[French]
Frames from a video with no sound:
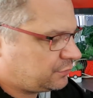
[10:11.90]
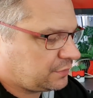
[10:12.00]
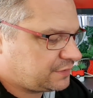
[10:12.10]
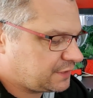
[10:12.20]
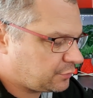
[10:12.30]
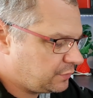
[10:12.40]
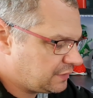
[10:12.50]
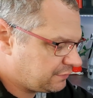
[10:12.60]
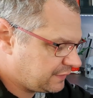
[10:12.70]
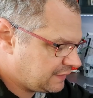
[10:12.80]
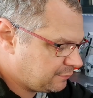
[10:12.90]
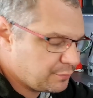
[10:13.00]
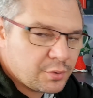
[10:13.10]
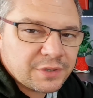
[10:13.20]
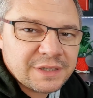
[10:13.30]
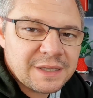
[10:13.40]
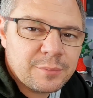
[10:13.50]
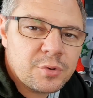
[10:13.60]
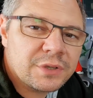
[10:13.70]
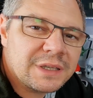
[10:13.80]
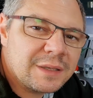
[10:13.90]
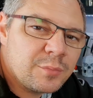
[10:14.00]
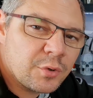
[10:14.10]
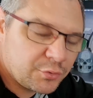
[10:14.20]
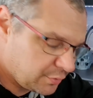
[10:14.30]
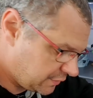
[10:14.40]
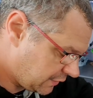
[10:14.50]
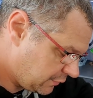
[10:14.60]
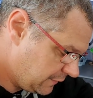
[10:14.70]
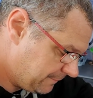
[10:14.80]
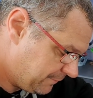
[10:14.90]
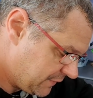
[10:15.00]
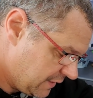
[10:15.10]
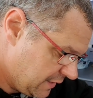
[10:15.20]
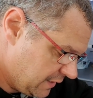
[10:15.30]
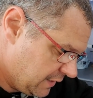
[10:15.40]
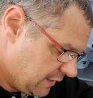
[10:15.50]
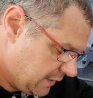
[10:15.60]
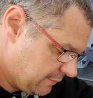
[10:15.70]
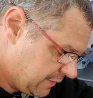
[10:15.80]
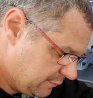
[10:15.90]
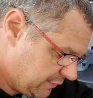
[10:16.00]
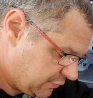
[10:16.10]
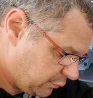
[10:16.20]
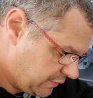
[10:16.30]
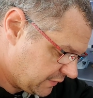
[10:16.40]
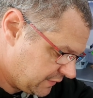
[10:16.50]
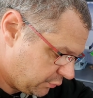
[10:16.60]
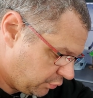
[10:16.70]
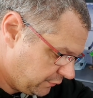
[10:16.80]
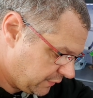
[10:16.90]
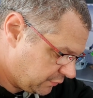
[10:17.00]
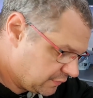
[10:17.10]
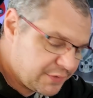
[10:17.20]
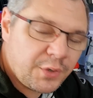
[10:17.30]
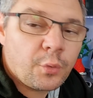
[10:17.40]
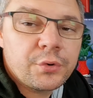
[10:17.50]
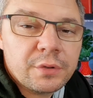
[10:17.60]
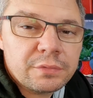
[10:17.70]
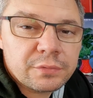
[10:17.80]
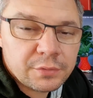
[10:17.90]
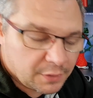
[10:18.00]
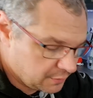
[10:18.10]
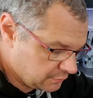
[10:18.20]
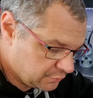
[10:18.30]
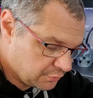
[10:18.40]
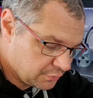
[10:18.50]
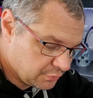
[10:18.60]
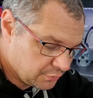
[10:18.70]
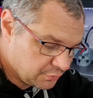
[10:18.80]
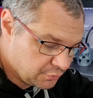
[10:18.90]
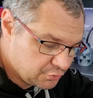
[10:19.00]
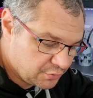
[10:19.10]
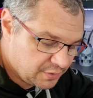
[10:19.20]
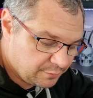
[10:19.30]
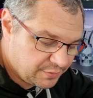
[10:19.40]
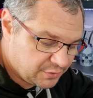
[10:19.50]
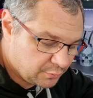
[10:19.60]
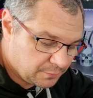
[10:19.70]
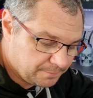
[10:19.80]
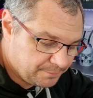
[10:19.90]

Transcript: sur circuit, il a fait des bornes et des bornes et des bornes sur circuit. Et bien le piston, il y a 0,09 hein, de gestion de piston.